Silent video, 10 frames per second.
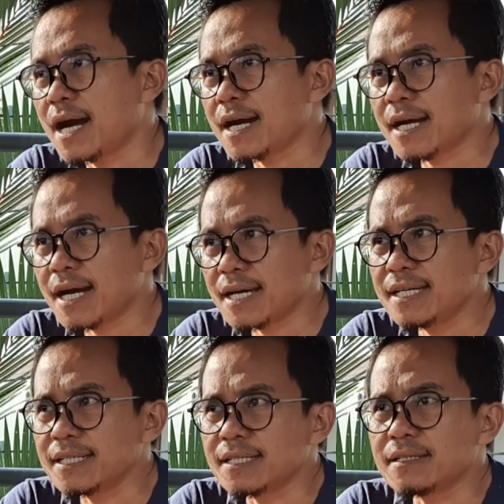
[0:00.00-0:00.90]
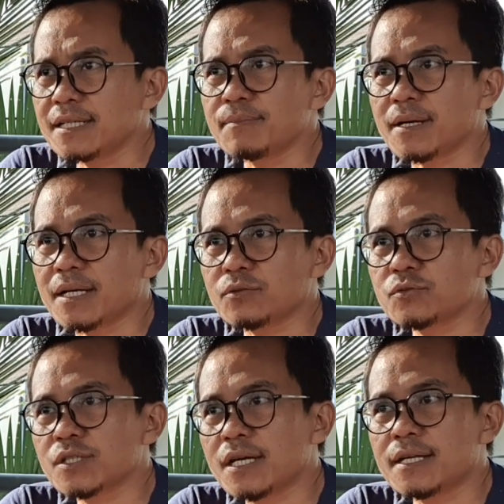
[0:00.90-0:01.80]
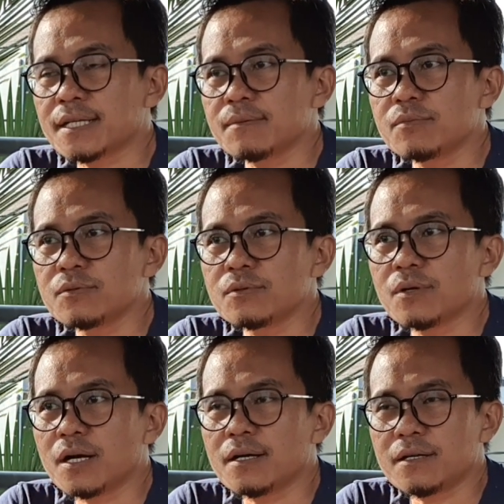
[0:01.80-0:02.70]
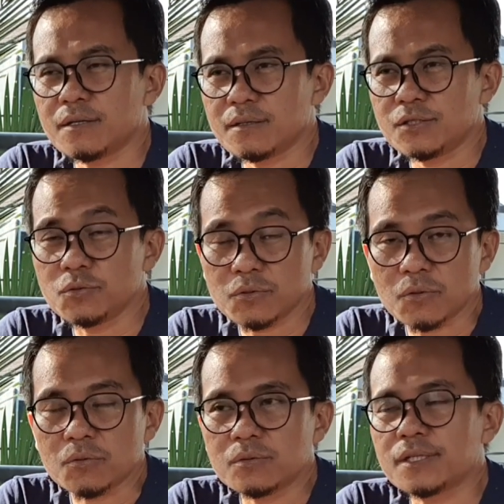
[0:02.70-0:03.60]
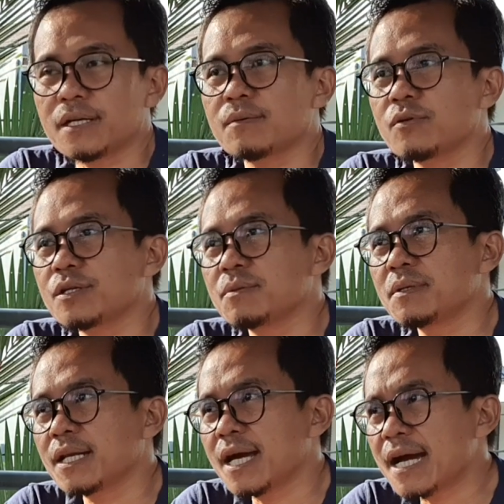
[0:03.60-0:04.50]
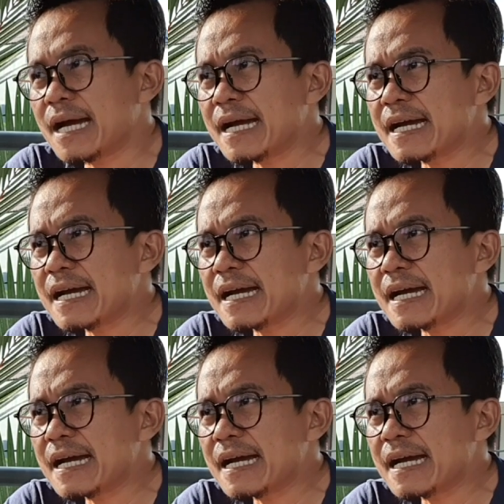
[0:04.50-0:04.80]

angka ini 500 ribu uh, euro ya boleh dibilang